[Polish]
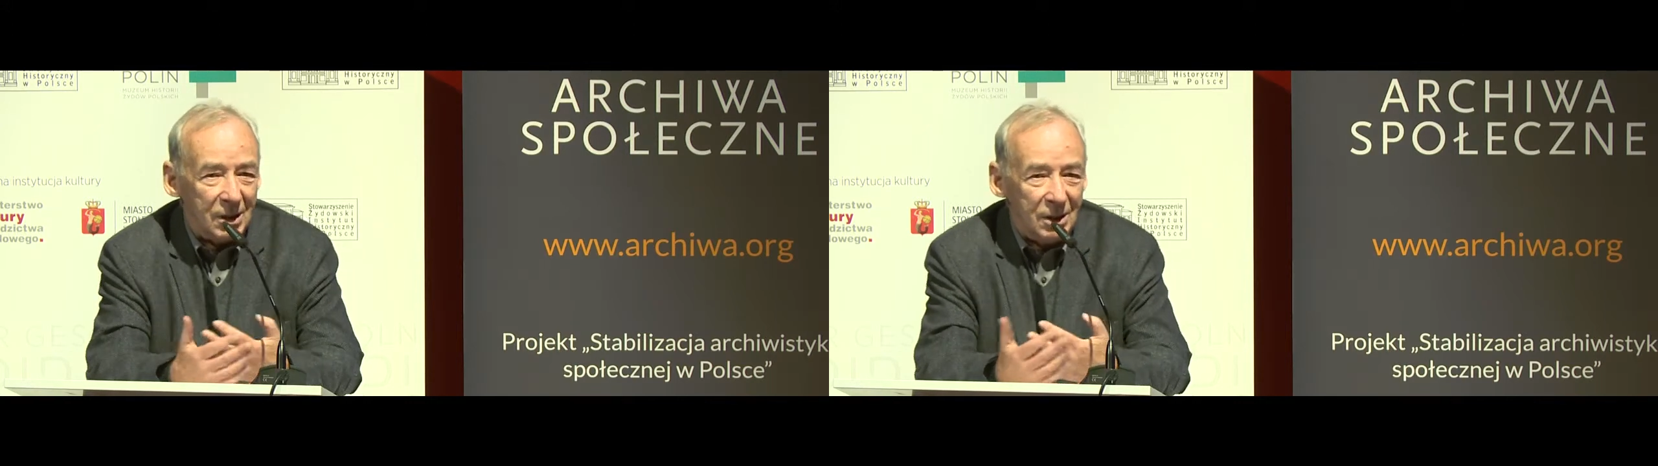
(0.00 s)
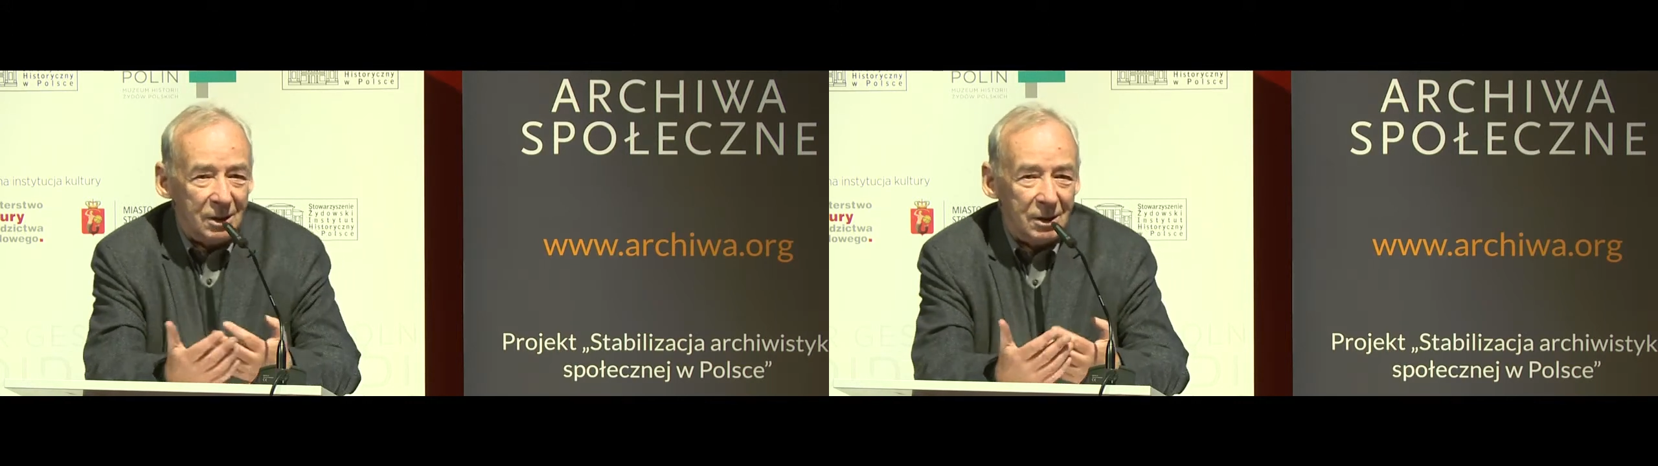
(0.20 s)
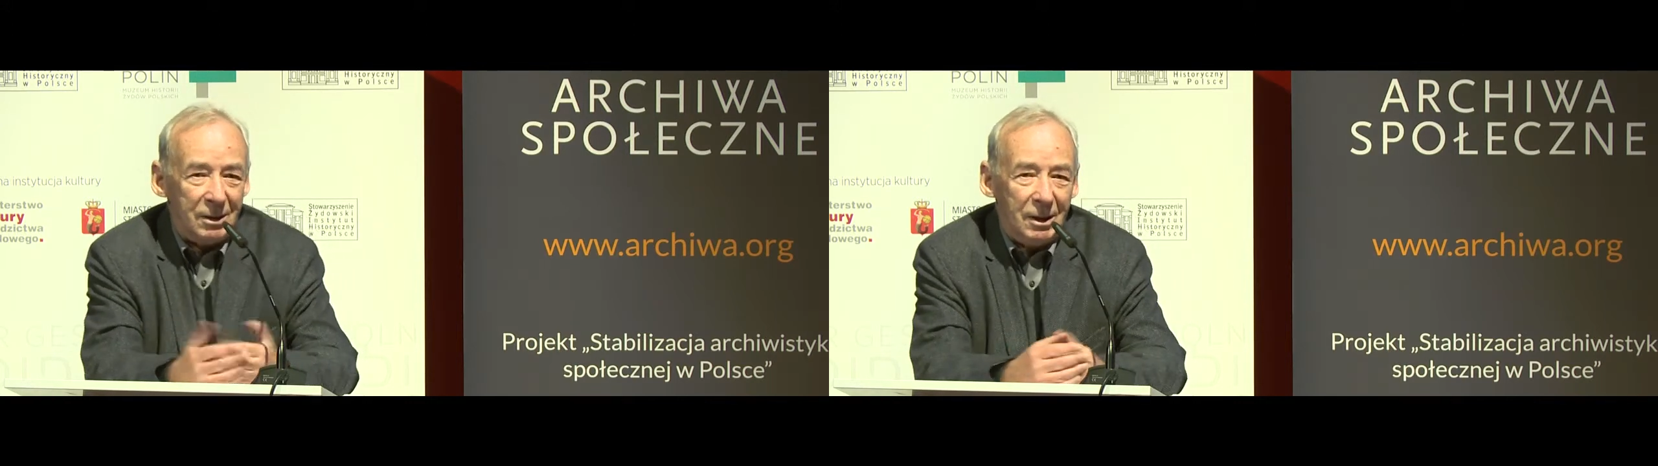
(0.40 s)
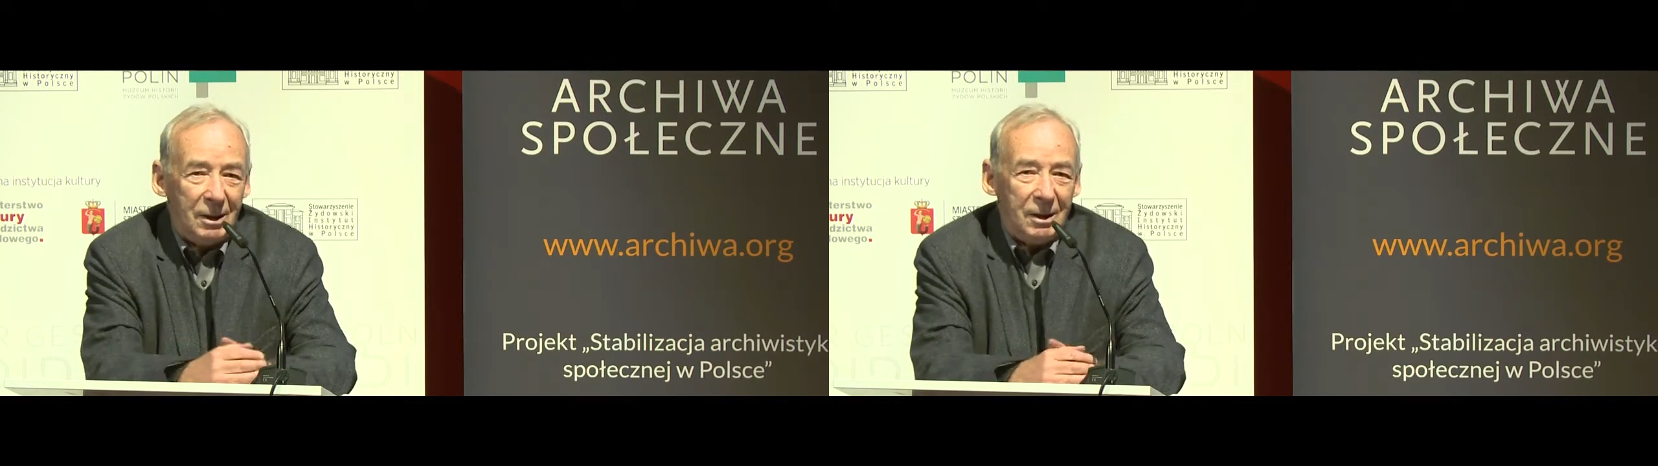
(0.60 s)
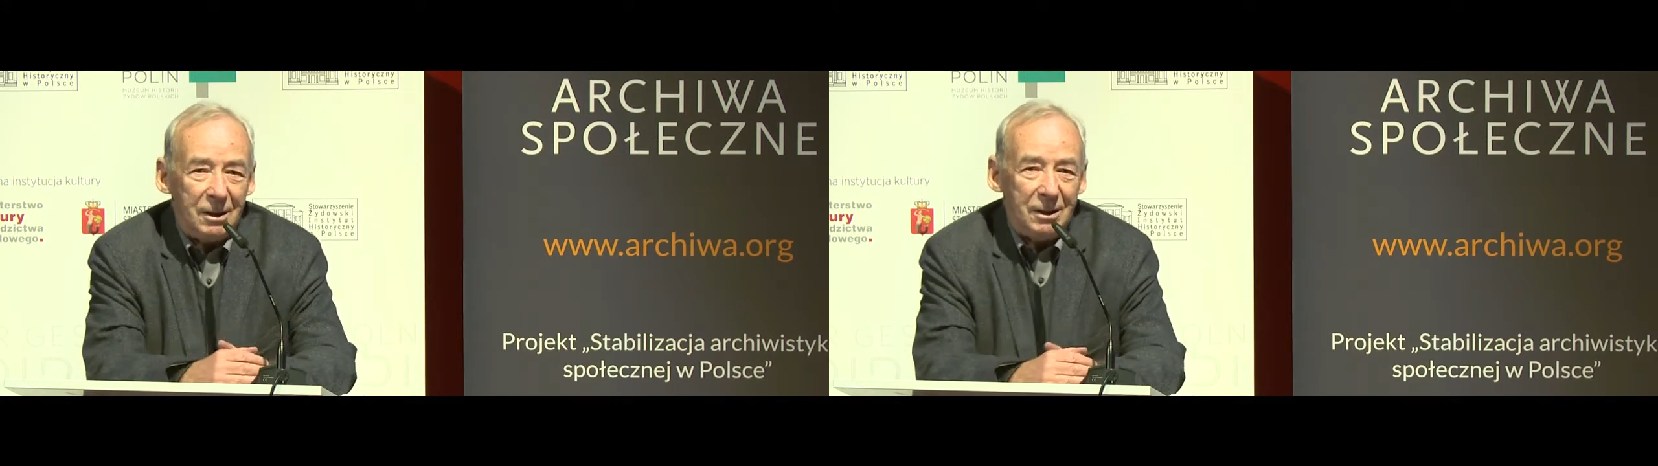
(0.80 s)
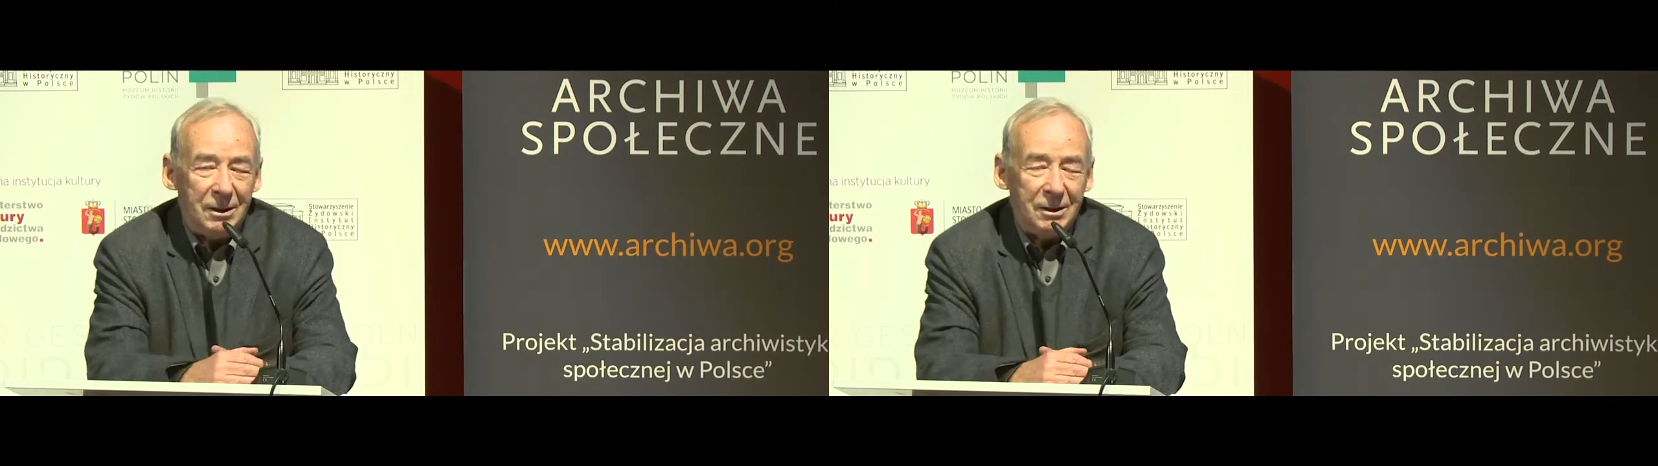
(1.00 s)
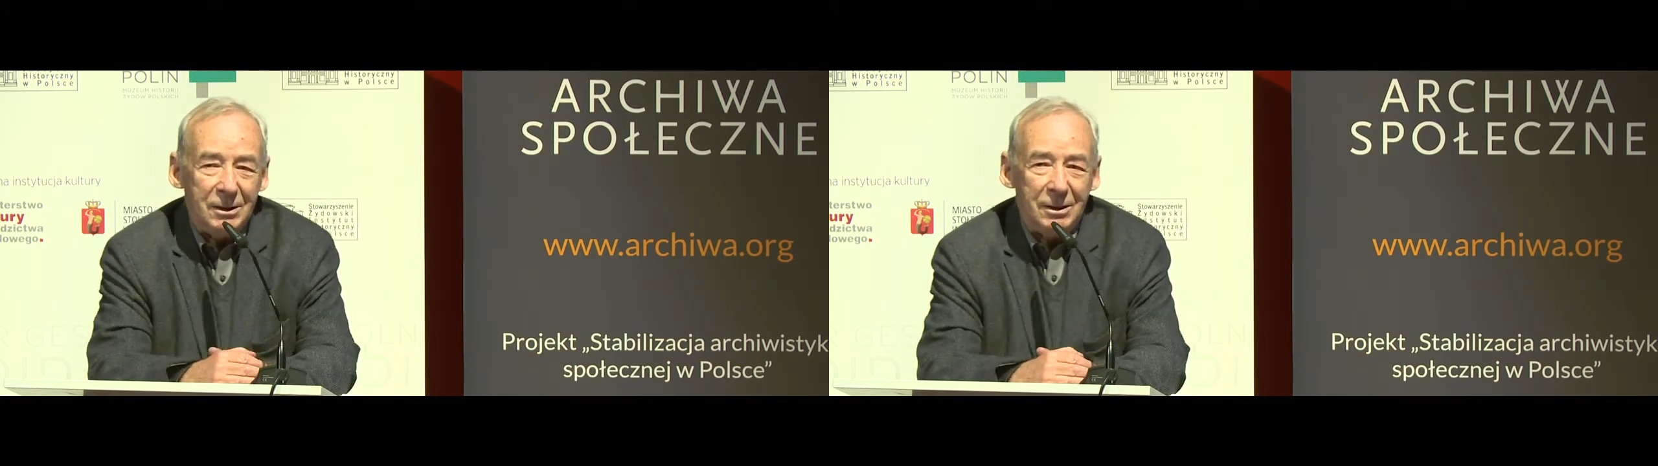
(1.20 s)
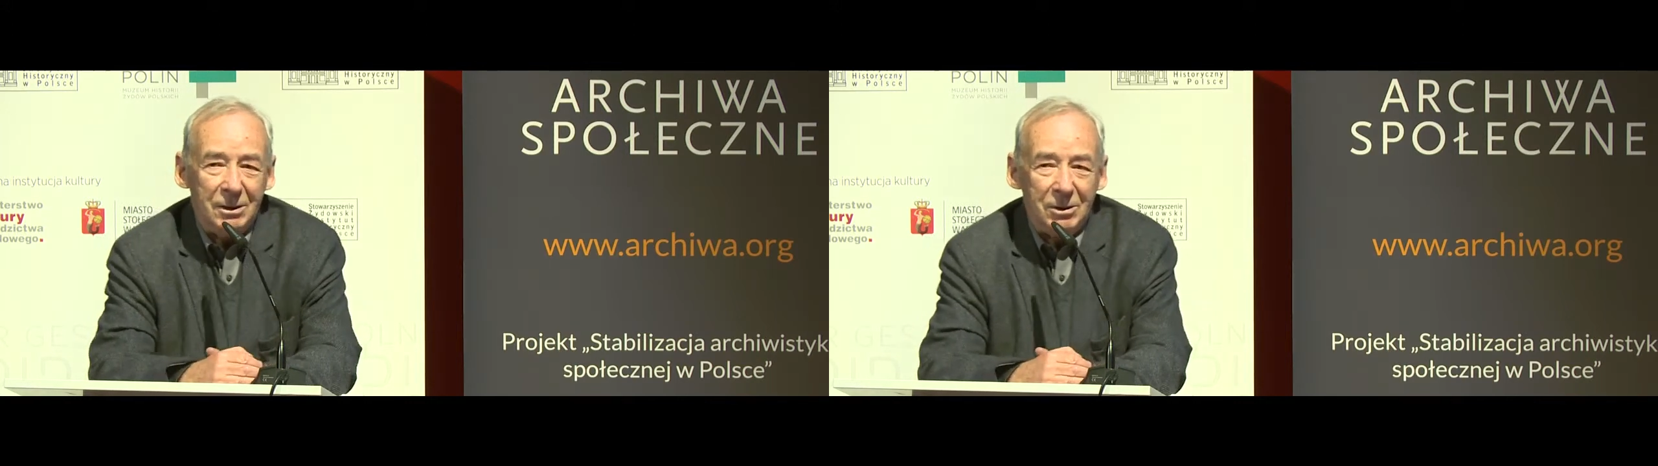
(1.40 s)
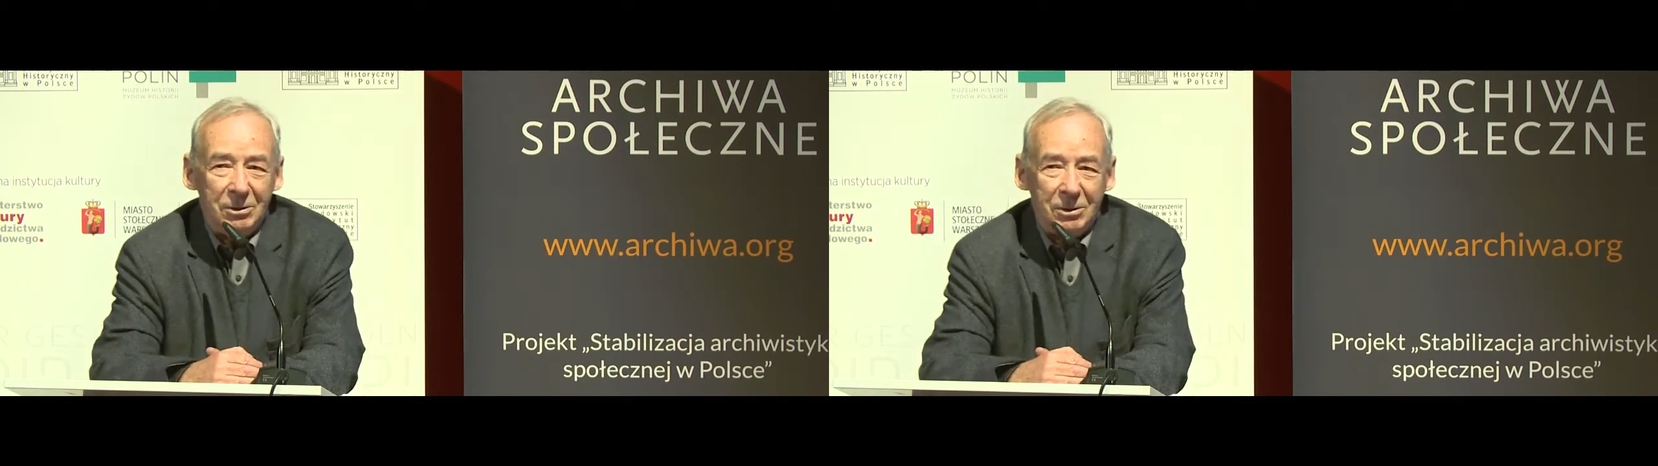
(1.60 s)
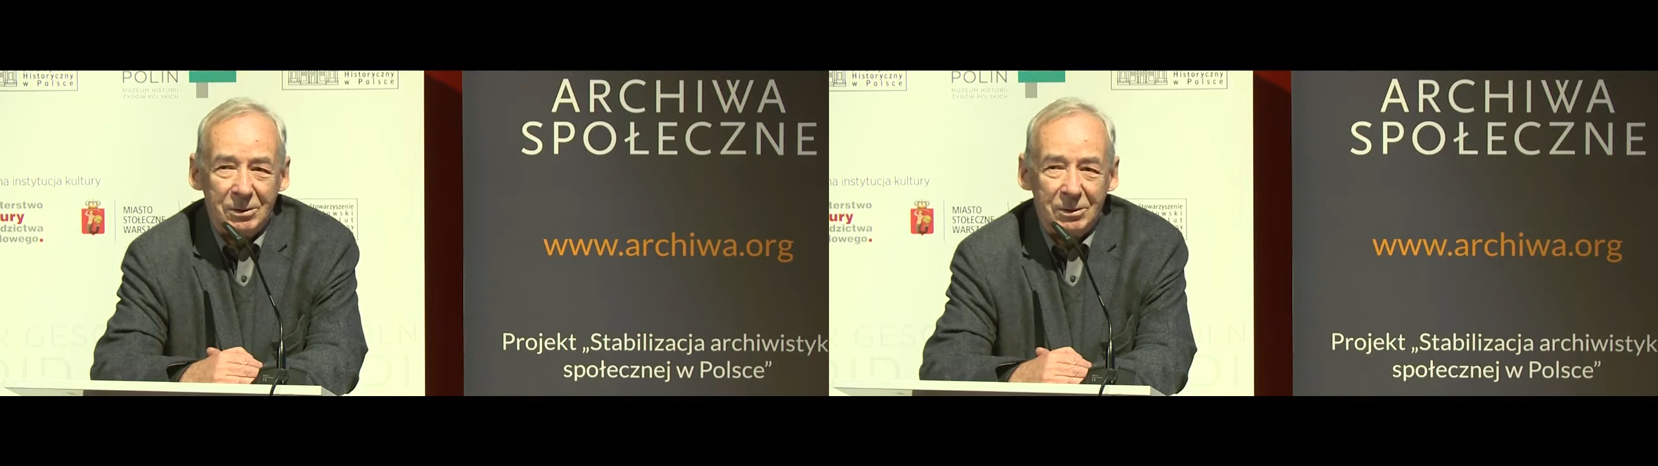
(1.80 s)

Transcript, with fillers: Nie, nie, nie, nie, nie,